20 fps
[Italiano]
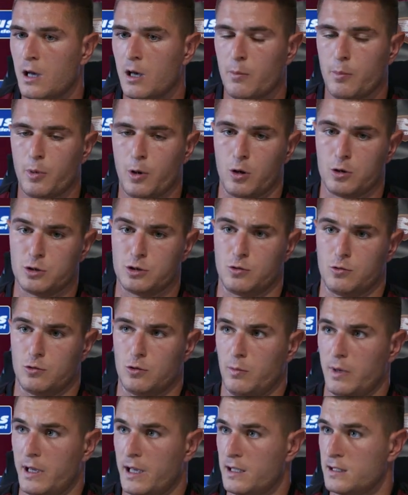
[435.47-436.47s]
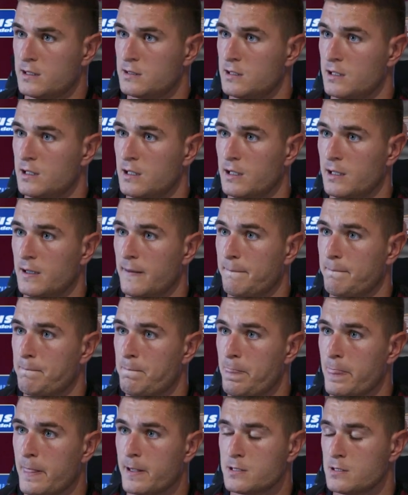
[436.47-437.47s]
però secondo me se,
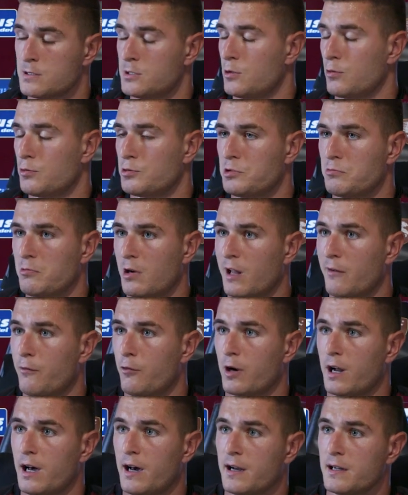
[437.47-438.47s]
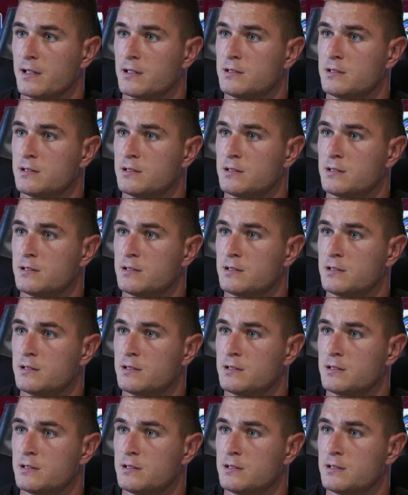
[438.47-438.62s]
se si continua a lavorare,